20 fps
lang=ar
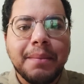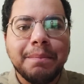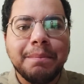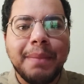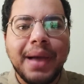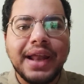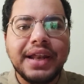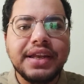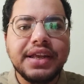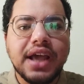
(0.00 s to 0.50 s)

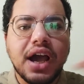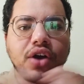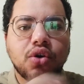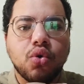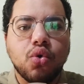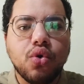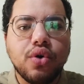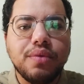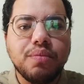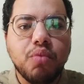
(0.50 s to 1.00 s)
من
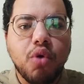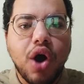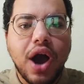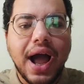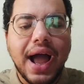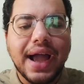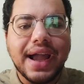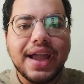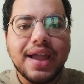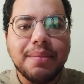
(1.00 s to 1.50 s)
يكون
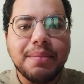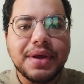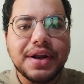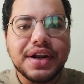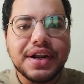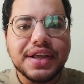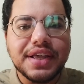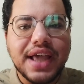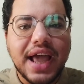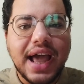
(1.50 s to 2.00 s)
مهاجم
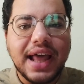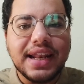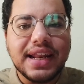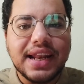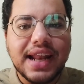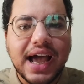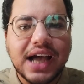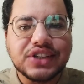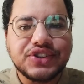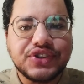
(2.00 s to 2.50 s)
الريال
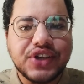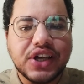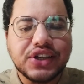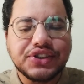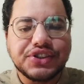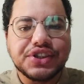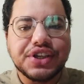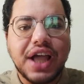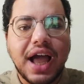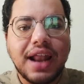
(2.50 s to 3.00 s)

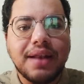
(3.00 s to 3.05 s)
الأساسي